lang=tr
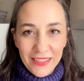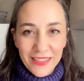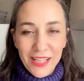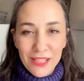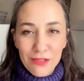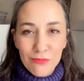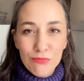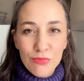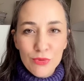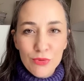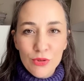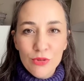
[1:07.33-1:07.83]

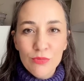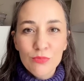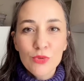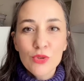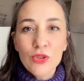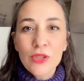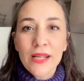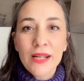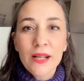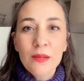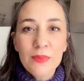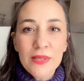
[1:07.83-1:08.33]
Yani bu
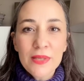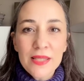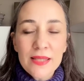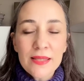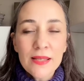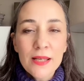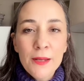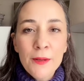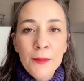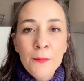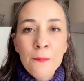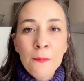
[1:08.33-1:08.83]
bunlara biz
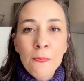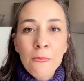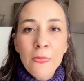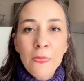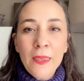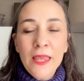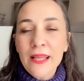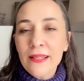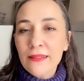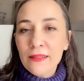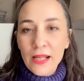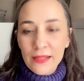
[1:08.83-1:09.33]

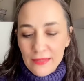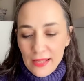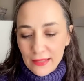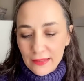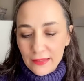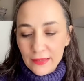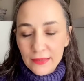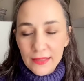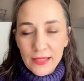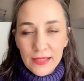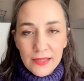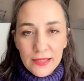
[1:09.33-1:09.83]
ikna
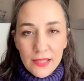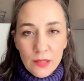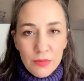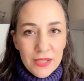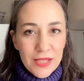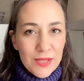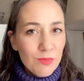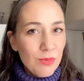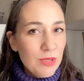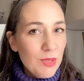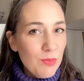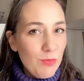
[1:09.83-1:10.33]
teknikleri
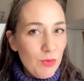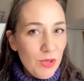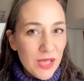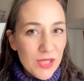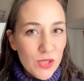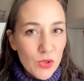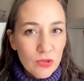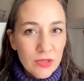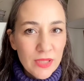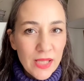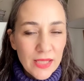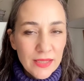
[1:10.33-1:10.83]
diyebiliriz,
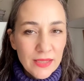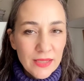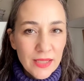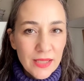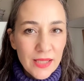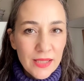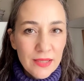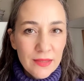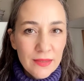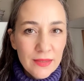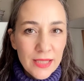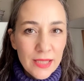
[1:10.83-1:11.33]
manipülasyon
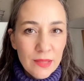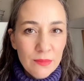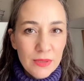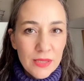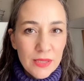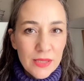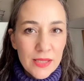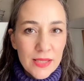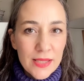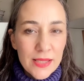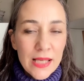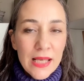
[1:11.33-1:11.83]
teknikleri
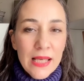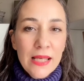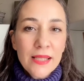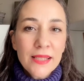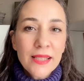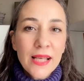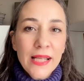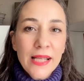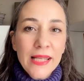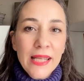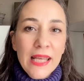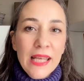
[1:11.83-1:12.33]
diyebiliriz.
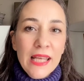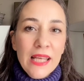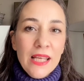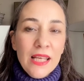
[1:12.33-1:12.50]
Yani